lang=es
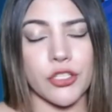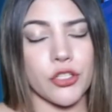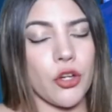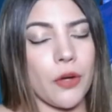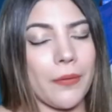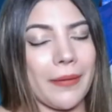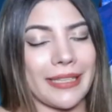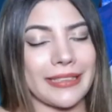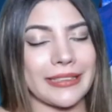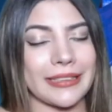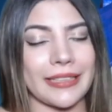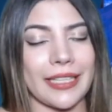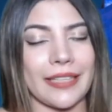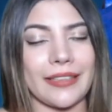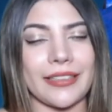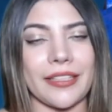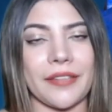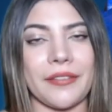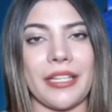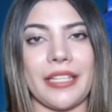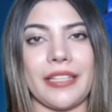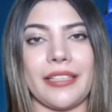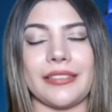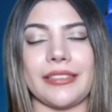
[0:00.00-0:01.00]
Yo
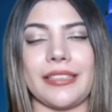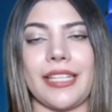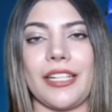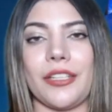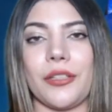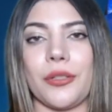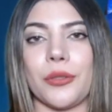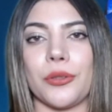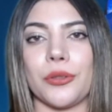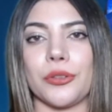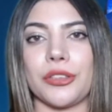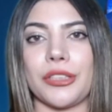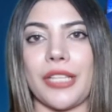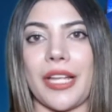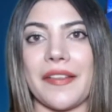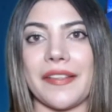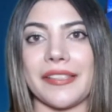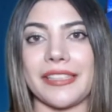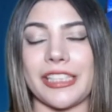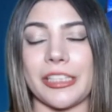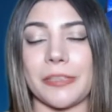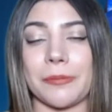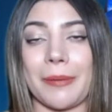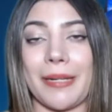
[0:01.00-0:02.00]
bastante bien de estar con
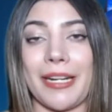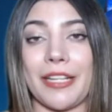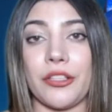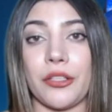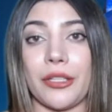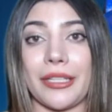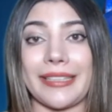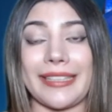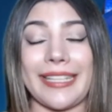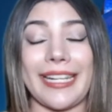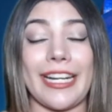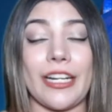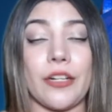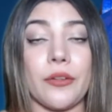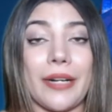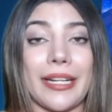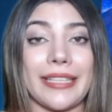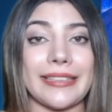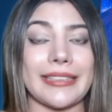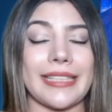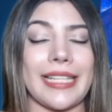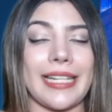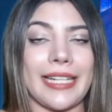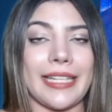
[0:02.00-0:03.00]
ustedes, esperando que tengan un
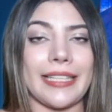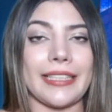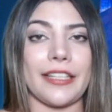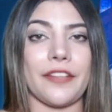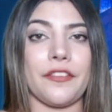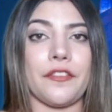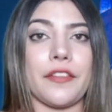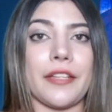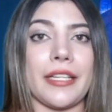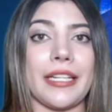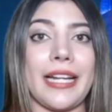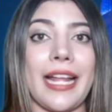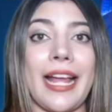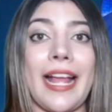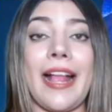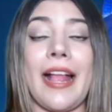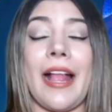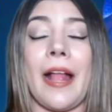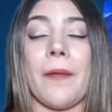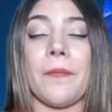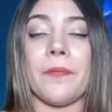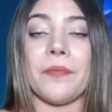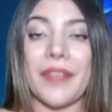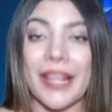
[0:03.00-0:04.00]
excelente fin
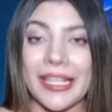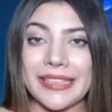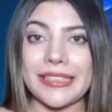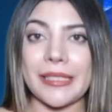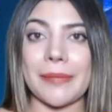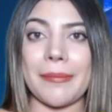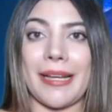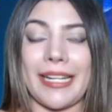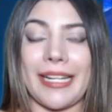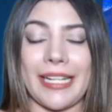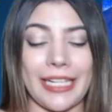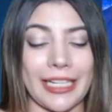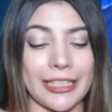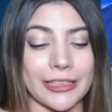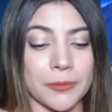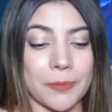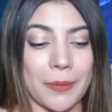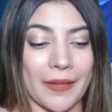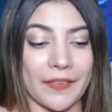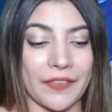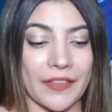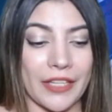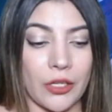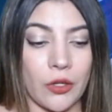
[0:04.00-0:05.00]
de semana y les
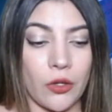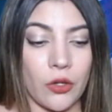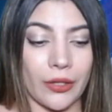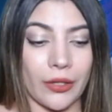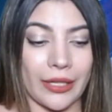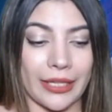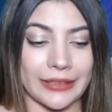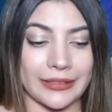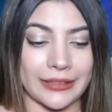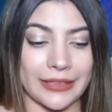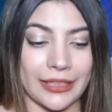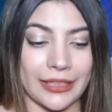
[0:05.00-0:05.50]
platico lo que está